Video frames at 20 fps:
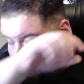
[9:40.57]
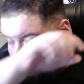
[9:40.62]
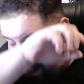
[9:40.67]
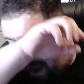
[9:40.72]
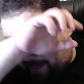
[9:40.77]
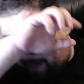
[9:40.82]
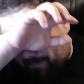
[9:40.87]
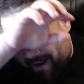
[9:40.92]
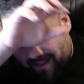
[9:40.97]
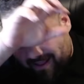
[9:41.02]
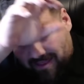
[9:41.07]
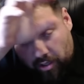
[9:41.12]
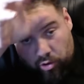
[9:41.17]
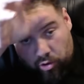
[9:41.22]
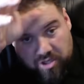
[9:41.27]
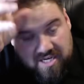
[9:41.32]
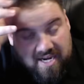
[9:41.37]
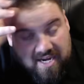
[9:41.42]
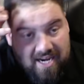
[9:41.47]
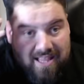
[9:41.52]
en la parte no
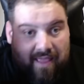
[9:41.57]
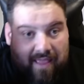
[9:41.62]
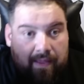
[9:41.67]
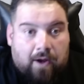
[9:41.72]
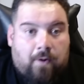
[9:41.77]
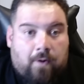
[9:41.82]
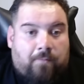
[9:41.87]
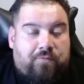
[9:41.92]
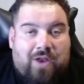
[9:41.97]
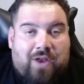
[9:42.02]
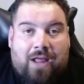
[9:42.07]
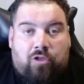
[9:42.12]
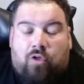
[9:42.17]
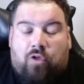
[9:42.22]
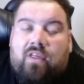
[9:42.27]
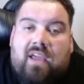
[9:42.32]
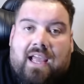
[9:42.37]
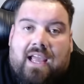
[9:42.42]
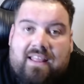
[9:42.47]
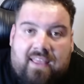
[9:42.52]
escrita del contrato
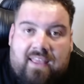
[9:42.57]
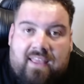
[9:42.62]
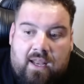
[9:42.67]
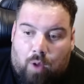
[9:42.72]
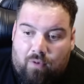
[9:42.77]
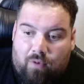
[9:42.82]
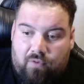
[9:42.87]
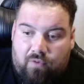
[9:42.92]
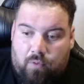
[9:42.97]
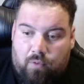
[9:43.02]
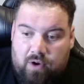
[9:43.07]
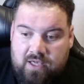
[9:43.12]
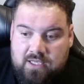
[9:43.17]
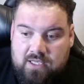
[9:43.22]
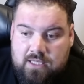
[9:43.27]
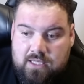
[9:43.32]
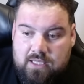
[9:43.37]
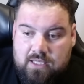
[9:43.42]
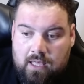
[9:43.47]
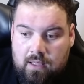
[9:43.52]
de, que tienes como
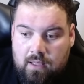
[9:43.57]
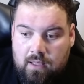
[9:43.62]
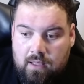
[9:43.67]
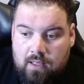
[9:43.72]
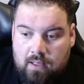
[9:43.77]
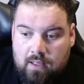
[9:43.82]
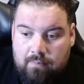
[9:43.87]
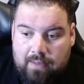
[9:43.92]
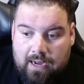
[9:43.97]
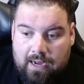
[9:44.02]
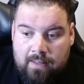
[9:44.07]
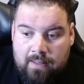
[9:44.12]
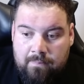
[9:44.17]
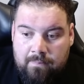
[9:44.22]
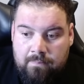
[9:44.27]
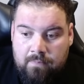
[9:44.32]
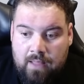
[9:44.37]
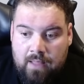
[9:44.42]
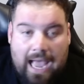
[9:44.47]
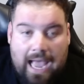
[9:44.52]
futbolista, ¿vale?